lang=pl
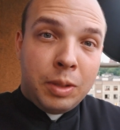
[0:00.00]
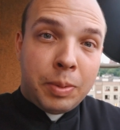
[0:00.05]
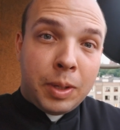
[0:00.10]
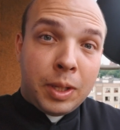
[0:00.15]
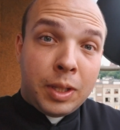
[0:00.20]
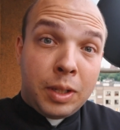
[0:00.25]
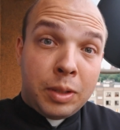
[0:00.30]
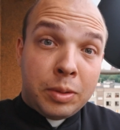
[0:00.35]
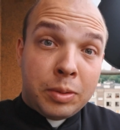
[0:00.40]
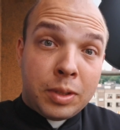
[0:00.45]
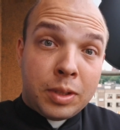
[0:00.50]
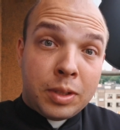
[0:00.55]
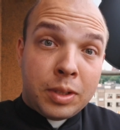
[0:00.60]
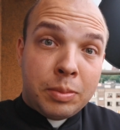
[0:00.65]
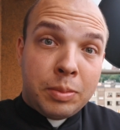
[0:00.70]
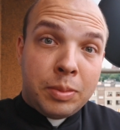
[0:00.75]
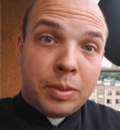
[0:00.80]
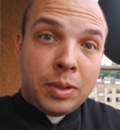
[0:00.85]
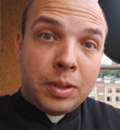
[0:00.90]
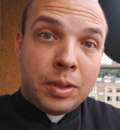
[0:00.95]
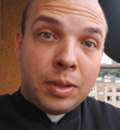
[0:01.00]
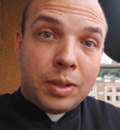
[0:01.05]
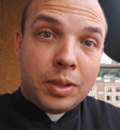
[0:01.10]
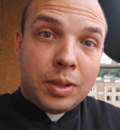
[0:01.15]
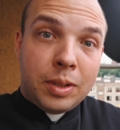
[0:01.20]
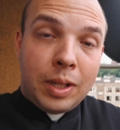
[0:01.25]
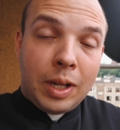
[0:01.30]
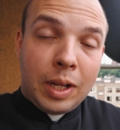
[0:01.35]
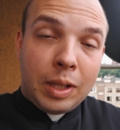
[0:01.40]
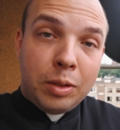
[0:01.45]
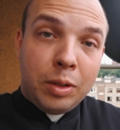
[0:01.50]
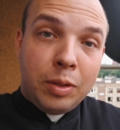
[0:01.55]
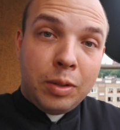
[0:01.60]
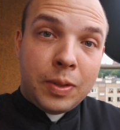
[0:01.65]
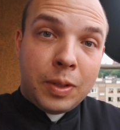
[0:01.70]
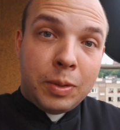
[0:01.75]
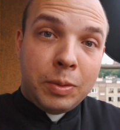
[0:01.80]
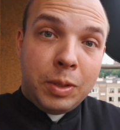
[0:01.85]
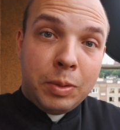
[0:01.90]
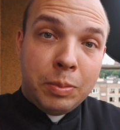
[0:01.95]
Pana Jezusa, żeby
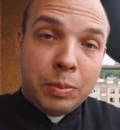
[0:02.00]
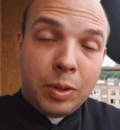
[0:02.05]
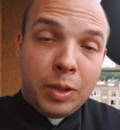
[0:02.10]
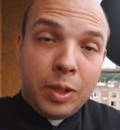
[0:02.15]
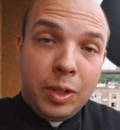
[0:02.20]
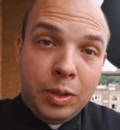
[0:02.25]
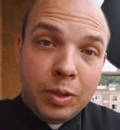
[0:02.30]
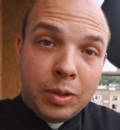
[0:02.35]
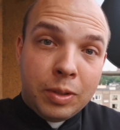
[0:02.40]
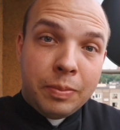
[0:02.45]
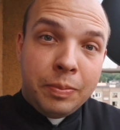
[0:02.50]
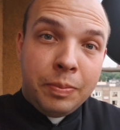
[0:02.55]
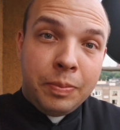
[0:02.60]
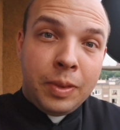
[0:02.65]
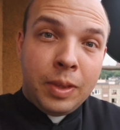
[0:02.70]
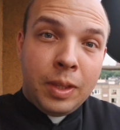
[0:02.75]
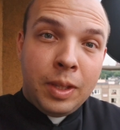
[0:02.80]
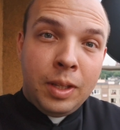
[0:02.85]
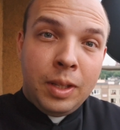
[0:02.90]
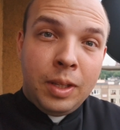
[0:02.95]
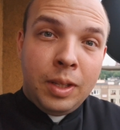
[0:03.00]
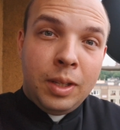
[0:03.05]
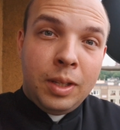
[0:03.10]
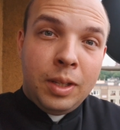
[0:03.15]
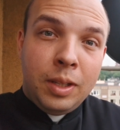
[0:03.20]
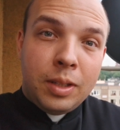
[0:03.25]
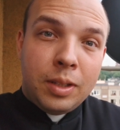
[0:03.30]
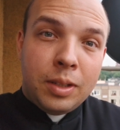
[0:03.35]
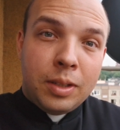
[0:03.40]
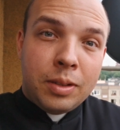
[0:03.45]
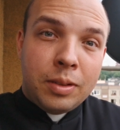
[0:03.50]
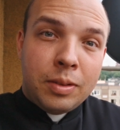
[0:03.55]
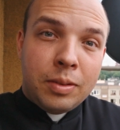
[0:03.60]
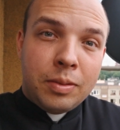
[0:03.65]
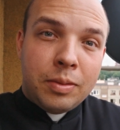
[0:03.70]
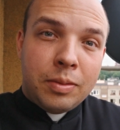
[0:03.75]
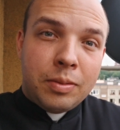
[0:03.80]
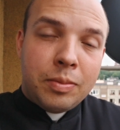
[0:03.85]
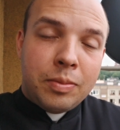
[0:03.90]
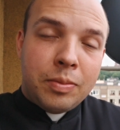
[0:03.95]
ratował ich boginom. E,
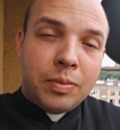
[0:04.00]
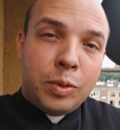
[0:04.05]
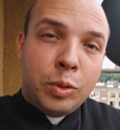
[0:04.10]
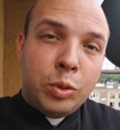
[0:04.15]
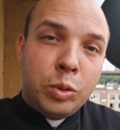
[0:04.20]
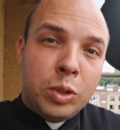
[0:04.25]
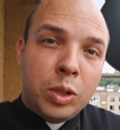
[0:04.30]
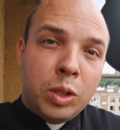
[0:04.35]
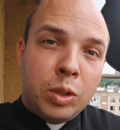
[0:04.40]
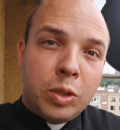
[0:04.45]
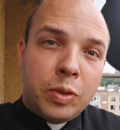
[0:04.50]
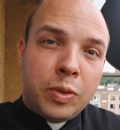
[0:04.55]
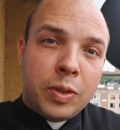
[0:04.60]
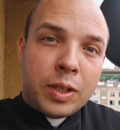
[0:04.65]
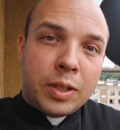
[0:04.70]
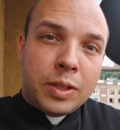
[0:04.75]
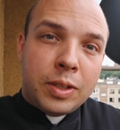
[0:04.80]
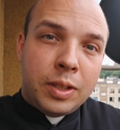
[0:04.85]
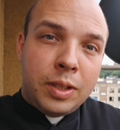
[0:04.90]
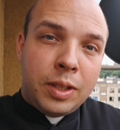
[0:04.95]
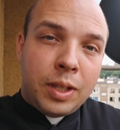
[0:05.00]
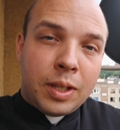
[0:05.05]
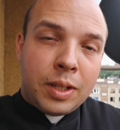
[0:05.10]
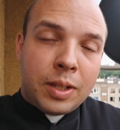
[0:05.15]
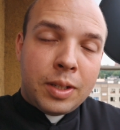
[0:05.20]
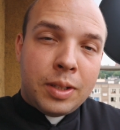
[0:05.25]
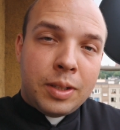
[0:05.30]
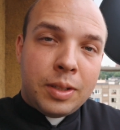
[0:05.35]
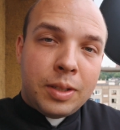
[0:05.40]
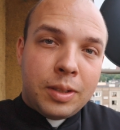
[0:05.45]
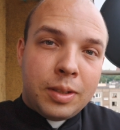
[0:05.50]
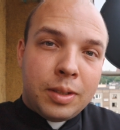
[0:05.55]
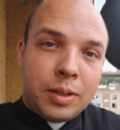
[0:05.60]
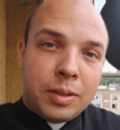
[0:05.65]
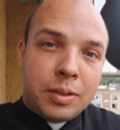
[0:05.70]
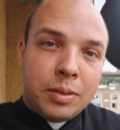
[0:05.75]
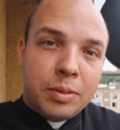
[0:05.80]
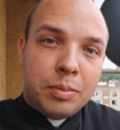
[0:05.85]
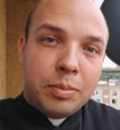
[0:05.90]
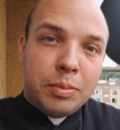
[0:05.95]
w różnych doświadczeniach e,
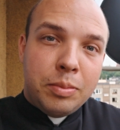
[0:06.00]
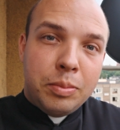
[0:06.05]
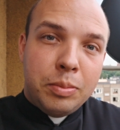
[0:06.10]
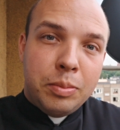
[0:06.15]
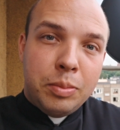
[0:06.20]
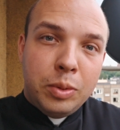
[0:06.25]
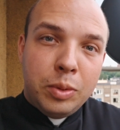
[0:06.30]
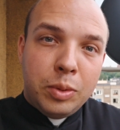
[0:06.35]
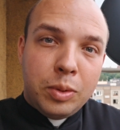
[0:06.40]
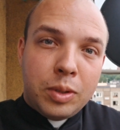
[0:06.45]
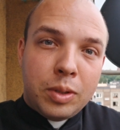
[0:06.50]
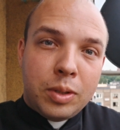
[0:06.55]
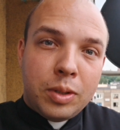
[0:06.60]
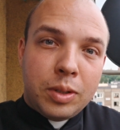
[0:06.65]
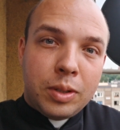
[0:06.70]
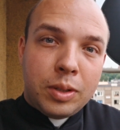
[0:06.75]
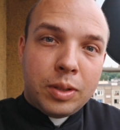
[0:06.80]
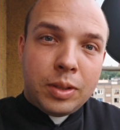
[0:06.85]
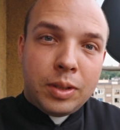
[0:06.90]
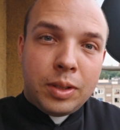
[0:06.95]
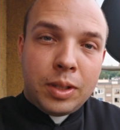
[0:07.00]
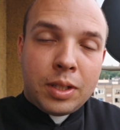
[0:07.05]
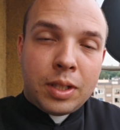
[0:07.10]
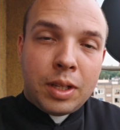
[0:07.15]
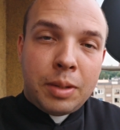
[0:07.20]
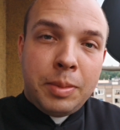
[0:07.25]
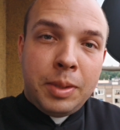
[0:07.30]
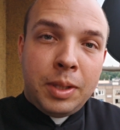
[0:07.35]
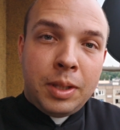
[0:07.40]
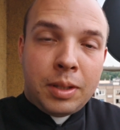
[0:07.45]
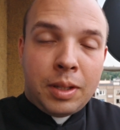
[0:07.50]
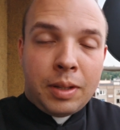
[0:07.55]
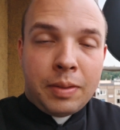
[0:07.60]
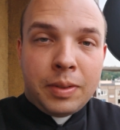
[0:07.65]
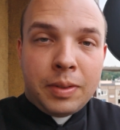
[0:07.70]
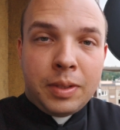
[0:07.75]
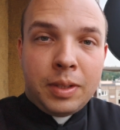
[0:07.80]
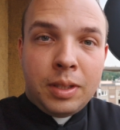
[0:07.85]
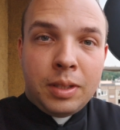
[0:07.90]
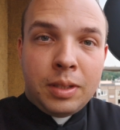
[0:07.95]
Bóg czasami
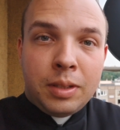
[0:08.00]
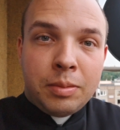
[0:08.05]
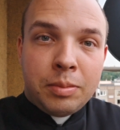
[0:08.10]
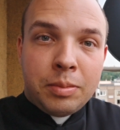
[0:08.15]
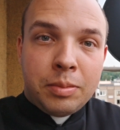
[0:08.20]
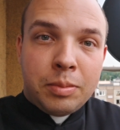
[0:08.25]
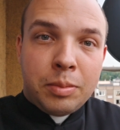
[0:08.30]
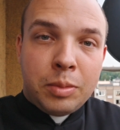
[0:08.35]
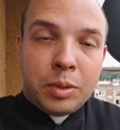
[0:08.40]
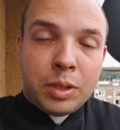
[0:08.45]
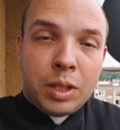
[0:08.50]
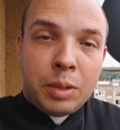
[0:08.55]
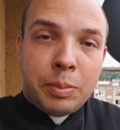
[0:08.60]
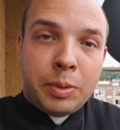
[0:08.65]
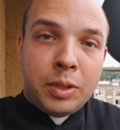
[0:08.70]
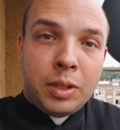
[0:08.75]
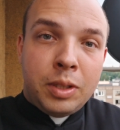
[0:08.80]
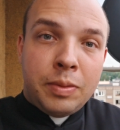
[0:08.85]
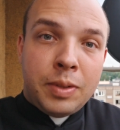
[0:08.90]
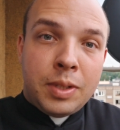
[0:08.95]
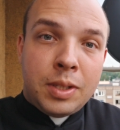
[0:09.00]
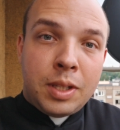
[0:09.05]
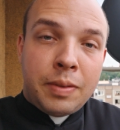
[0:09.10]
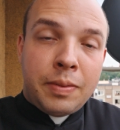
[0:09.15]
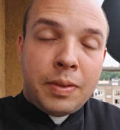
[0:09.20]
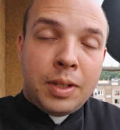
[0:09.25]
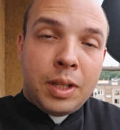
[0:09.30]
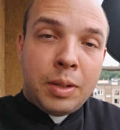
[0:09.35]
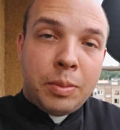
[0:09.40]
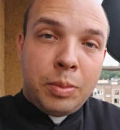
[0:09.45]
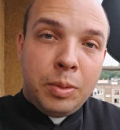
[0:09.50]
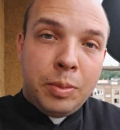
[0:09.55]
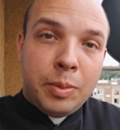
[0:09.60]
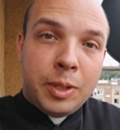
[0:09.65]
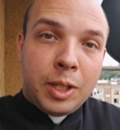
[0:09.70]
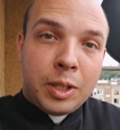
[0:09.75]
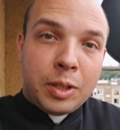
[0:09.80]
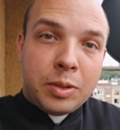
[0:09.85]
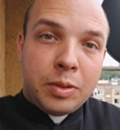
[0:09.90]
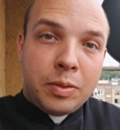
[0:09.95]
nawet, można powiedzieć, wystawia na
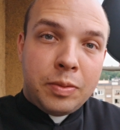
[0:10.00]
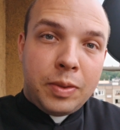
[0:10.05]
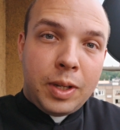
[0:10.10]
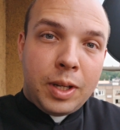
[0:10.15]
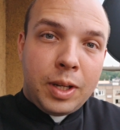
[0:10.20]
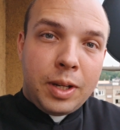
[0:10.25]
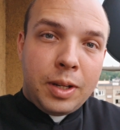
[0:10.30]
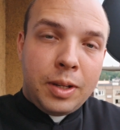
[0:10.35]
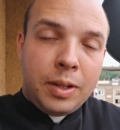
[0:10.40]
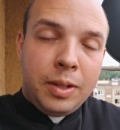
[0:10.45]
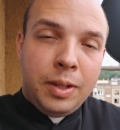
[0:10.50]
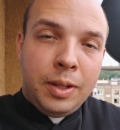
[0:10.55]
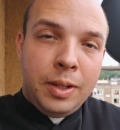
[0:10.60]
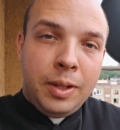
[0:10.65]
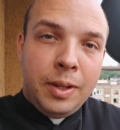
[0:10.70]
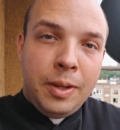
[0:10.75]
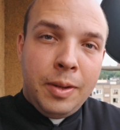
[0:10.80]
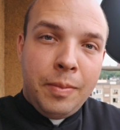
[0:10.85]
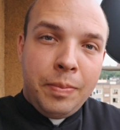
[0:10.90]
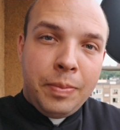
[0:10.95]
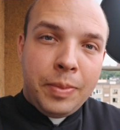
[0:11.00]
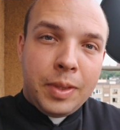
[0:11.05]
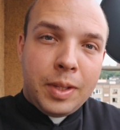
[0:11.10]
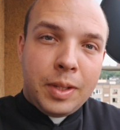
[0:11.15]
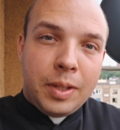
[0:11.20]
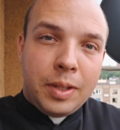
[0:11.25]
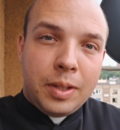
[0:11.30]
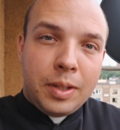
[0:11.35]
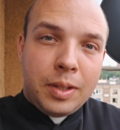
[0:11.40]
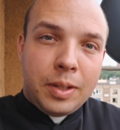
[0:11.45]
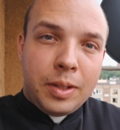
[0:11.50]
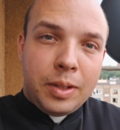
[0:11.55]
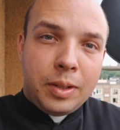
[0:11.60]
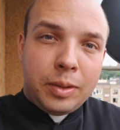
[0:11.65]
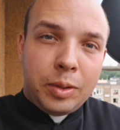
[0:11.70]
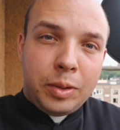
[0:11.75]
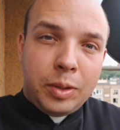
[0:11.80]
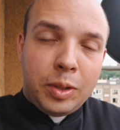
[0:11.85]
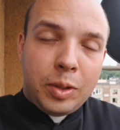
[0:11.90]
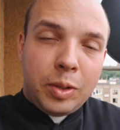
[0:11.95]
próbę naszą wiarę. E,
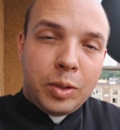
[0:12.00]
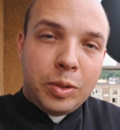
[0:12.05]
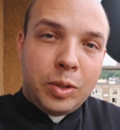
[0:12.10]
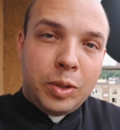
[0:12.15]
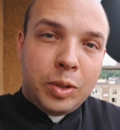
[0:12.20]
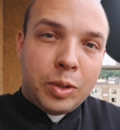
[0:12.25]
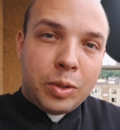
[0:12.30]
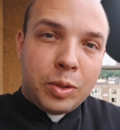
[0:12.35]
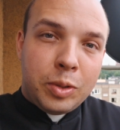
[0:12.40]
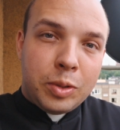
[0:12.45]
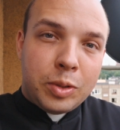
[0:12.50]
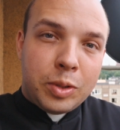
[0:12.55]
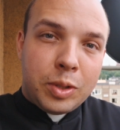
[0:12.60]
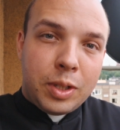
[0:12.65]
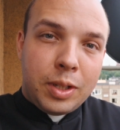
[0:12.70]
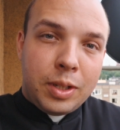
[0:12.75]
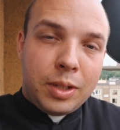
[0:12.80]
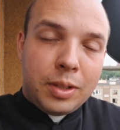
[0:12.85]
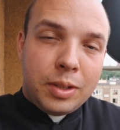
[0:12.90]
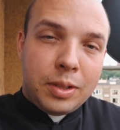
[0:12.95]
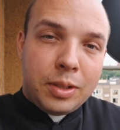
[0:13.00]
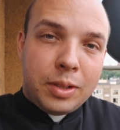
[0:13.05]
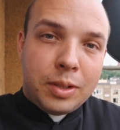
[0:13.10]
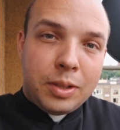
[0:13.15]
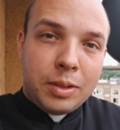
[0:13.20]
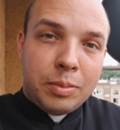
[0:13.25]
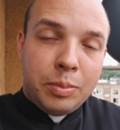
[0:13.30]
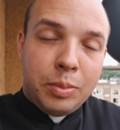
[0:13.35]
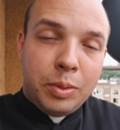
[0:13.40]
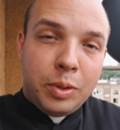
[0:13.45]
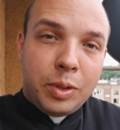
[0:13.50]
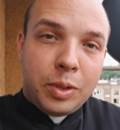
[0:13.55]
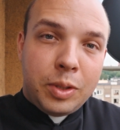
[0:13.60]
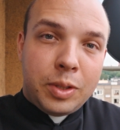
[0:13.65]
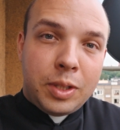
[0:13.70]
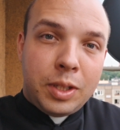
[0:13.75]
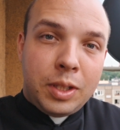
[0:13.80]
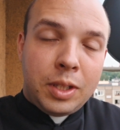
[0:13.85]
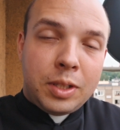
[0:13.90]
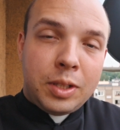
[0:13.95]
to nie chodzi o to, że Bóg
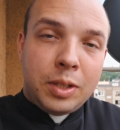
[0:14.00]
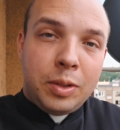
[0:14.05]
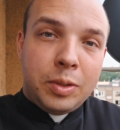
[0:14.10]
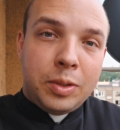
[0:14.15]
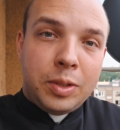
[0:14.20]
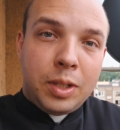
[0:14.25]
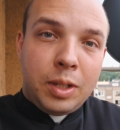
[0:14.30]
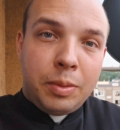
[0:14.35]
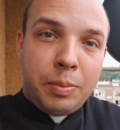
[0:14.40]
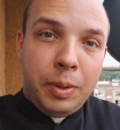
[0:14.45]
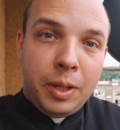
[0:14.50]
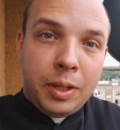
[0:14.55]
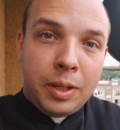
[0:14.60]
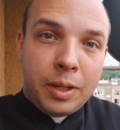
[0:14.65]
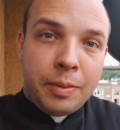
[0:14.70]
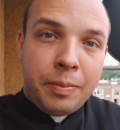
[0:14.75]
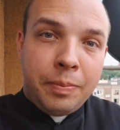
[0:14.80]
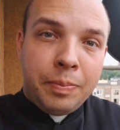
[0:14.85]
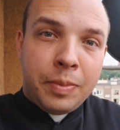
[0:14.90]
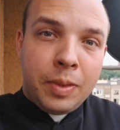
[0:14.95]
chce naszego cierpienia.